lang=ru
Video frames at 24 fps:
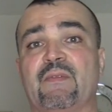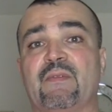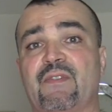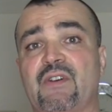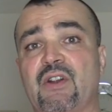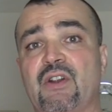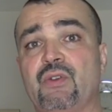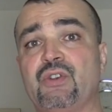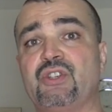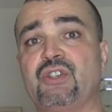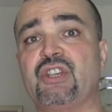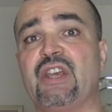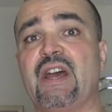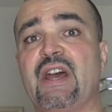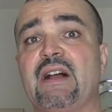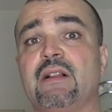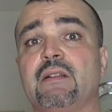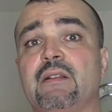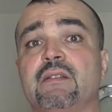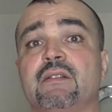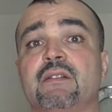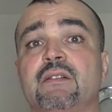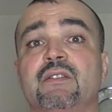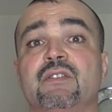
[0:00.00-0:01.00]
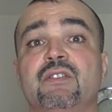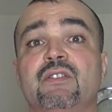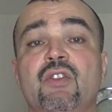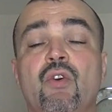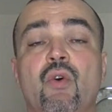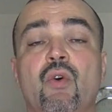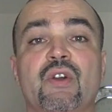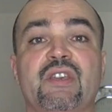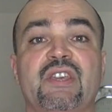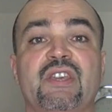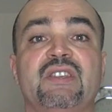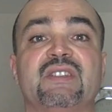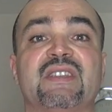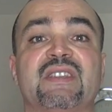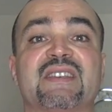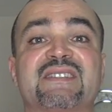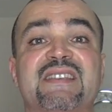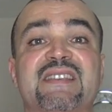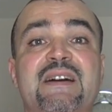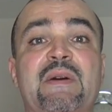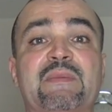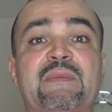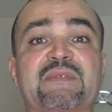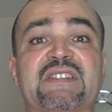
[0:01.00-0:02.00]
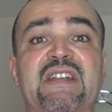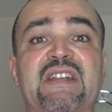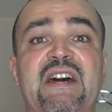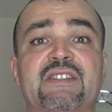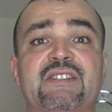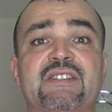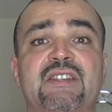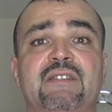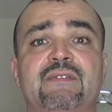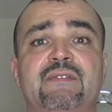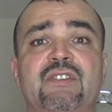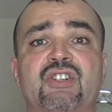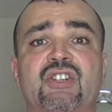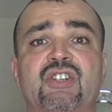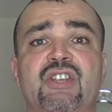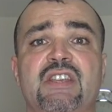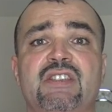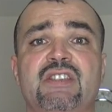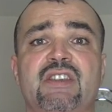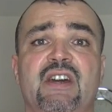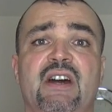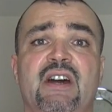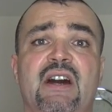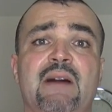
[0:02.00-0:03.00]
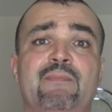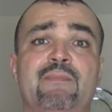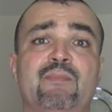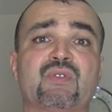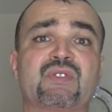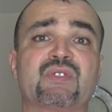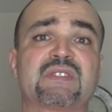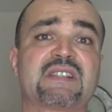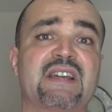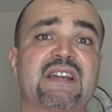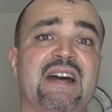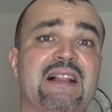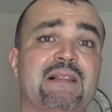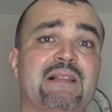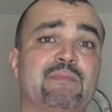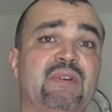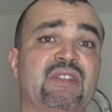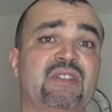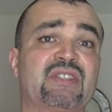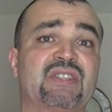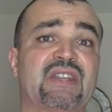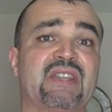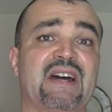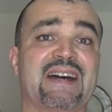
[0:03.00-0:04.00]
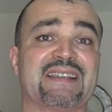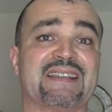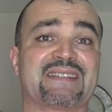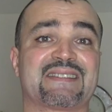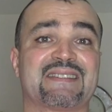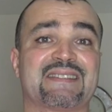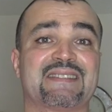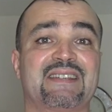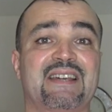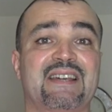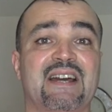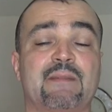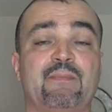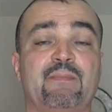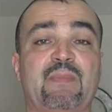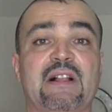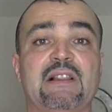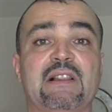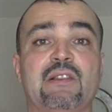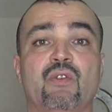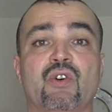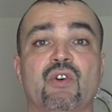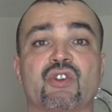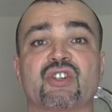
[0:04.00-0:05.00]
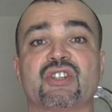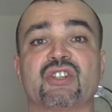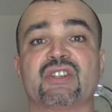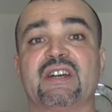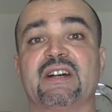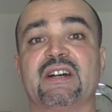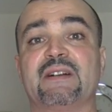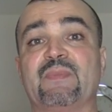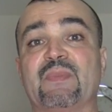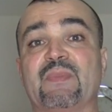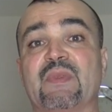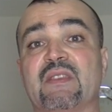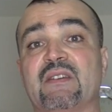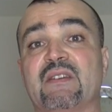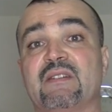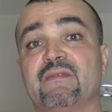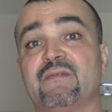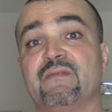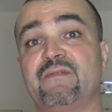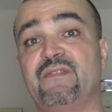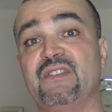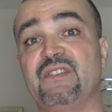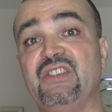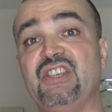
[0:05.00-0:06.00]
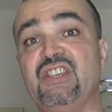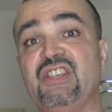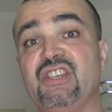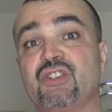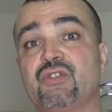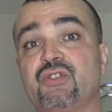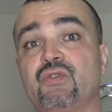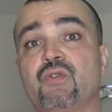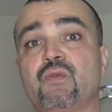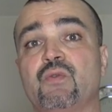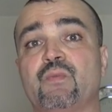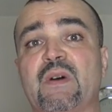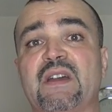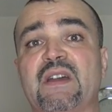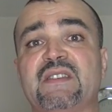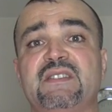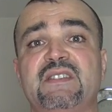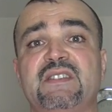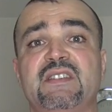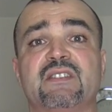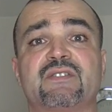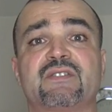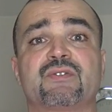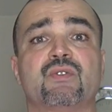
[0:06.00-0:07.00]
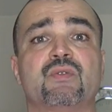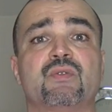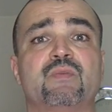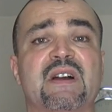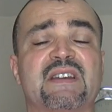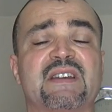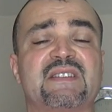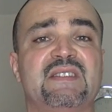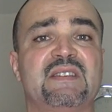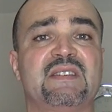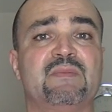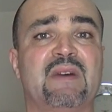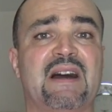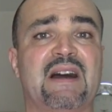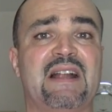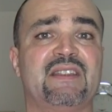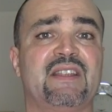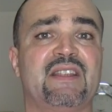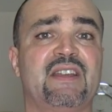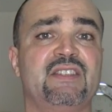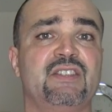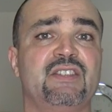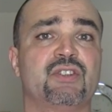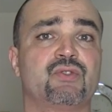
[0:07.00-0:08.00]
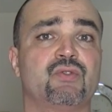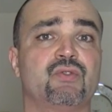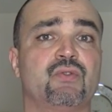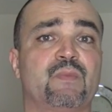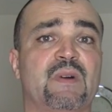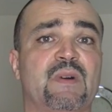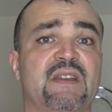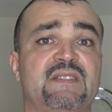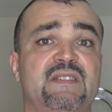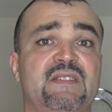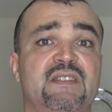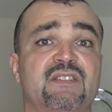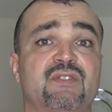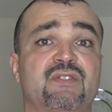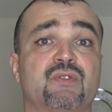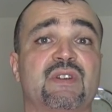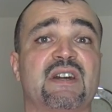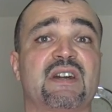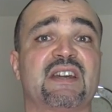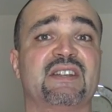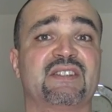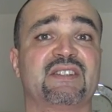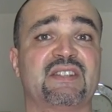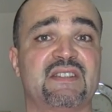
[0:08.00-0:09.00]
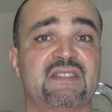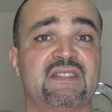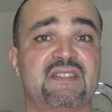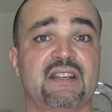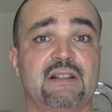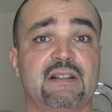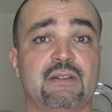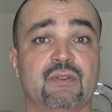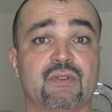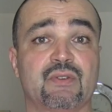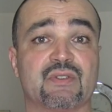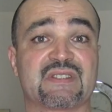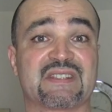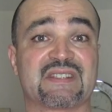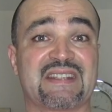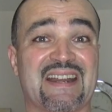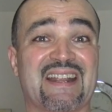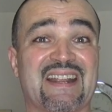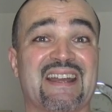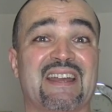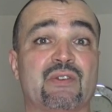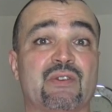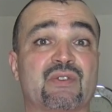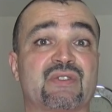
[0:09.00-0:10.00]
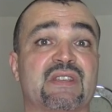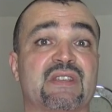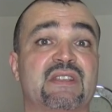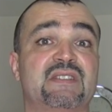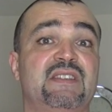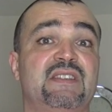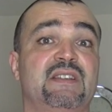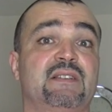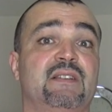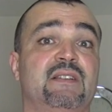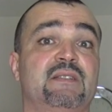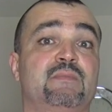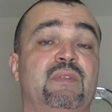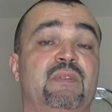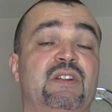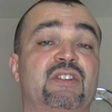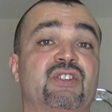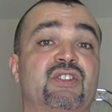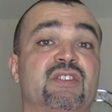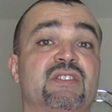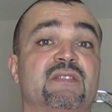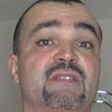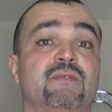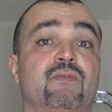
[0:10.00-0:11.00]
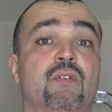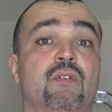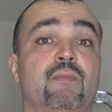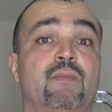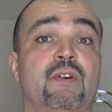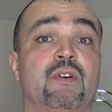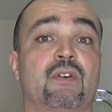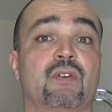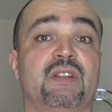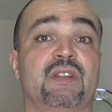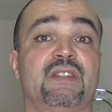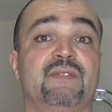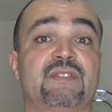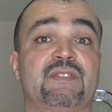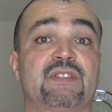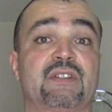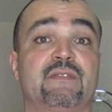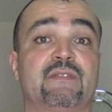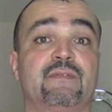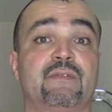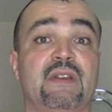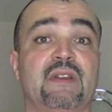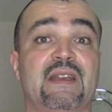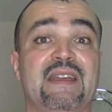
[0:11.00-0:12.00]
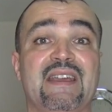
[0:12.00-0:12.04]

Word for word: включал ноги на самом старте движения, опускал бы таз, как положено, в нижнюю позицию, максимально нижнюю позицию, как это делают, стараются делать большинство пауэрлифтеров,